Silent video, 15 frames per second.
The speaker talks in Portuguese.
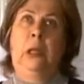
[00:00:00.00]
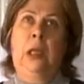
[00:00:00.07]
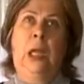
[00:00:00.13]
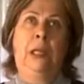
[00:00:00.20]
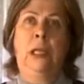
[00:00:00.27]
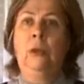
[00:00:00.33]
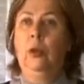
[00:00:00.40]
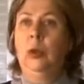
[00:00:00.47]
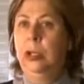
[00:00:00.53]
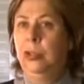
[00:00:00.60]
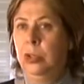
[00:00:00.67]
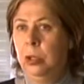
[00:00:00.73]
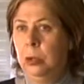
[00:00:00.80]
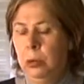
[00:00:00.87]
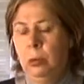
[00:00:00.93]
cada
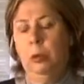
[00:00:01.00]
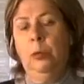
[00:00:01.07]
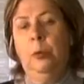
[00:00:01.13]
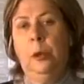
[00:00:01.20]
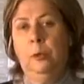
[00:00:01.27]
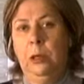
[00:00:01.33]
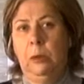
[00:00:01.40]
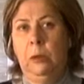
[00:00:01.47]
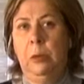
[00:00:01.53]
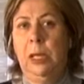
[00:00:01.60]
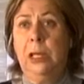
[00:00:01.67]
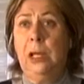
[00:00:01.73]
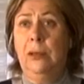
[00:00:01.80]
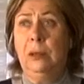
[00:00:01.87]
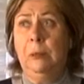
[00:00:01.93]
noite o problema
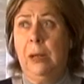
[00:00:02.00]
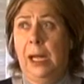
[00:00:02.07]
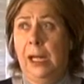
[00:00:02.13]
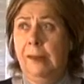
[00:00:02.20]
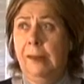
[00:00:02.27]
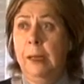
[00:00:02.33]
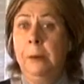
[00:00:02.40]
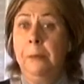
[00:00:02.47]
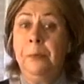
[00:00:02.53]
aumentava mais.